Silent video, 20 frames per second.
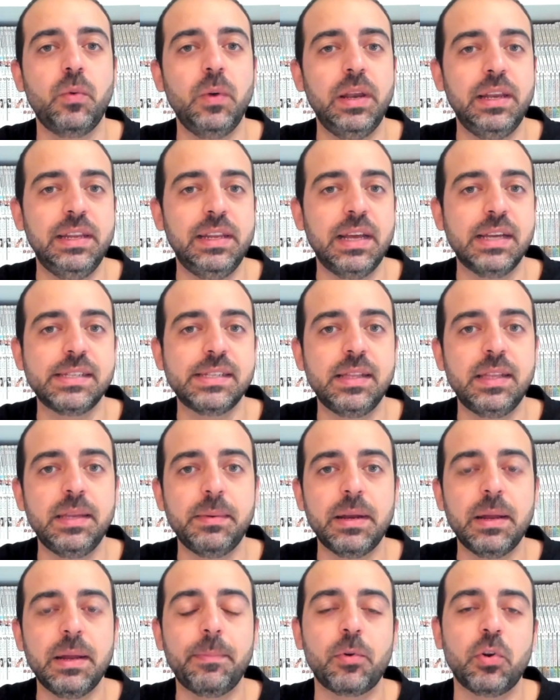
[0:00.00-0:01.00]
quelli della
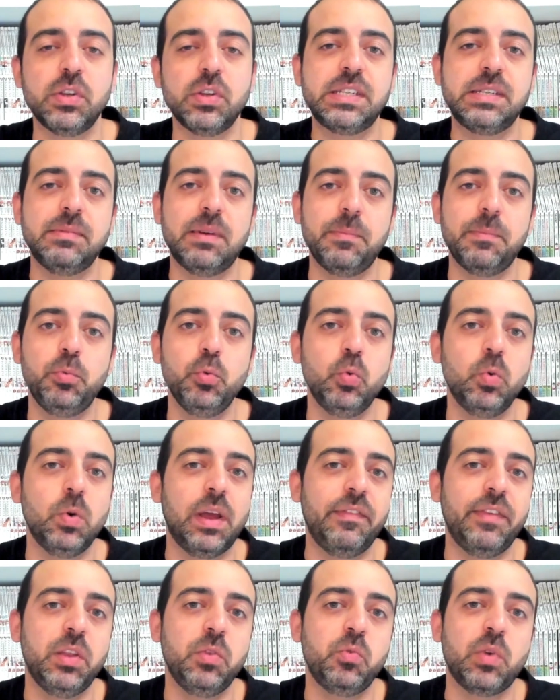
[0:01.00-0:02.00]
settimana prossima più
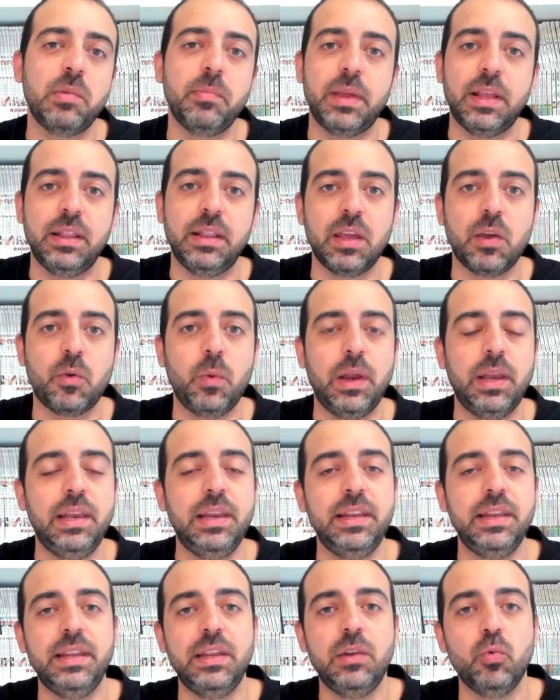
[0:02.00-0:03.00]
eventualmente
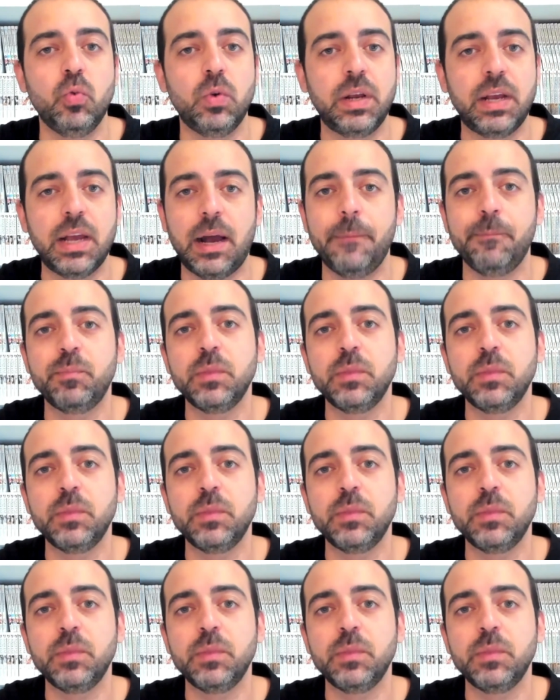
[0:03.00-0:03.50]
quelli di Lucca.